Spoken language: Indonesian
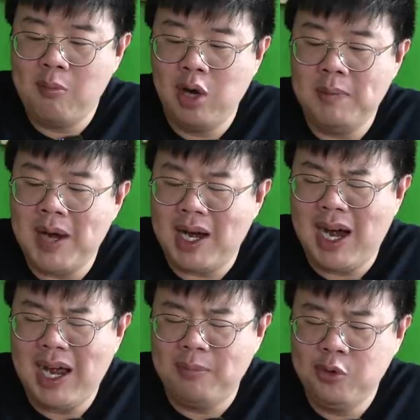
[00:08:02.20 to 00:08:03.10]
Mungkin
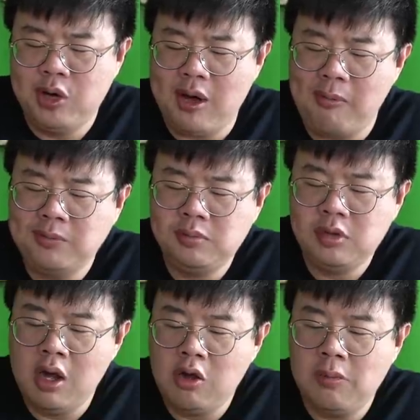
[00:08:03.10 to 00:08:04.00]
pakai ayam juga.
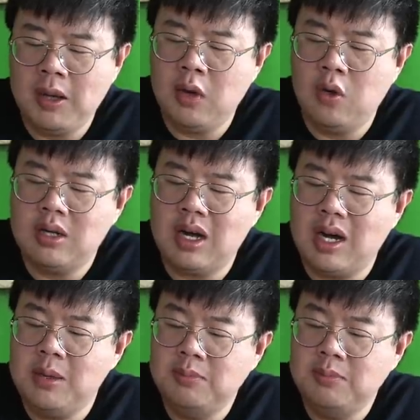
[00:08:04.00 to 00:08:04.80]
Cuman yang gue rasakan,